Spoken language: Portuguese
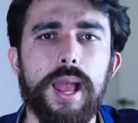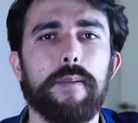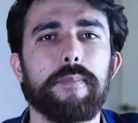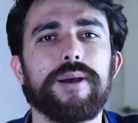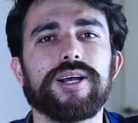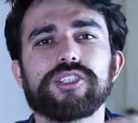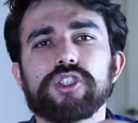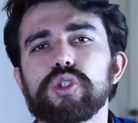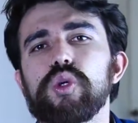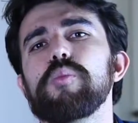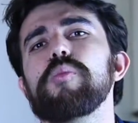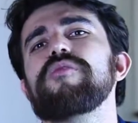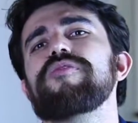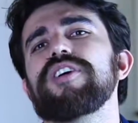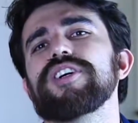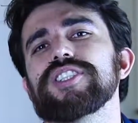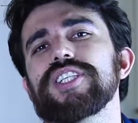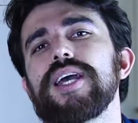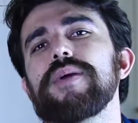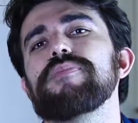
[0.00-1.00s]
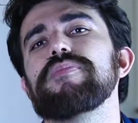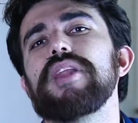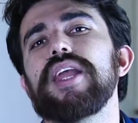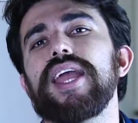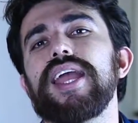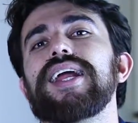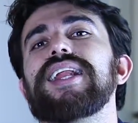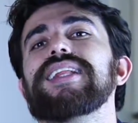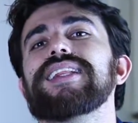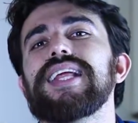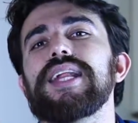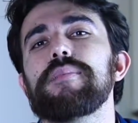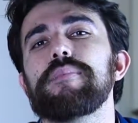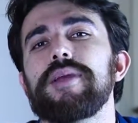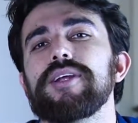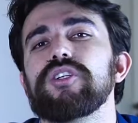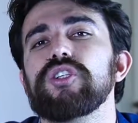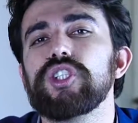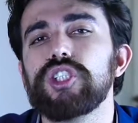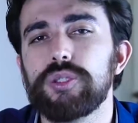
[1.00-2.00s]
Mas como fazer ele ter
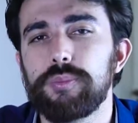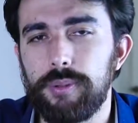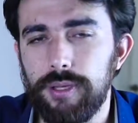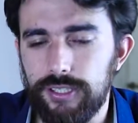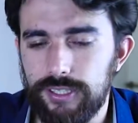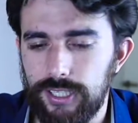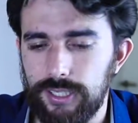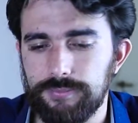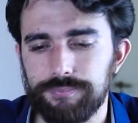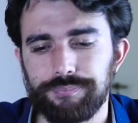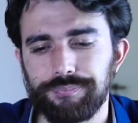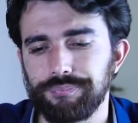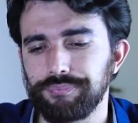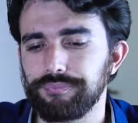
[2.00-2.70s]
medo de te perder?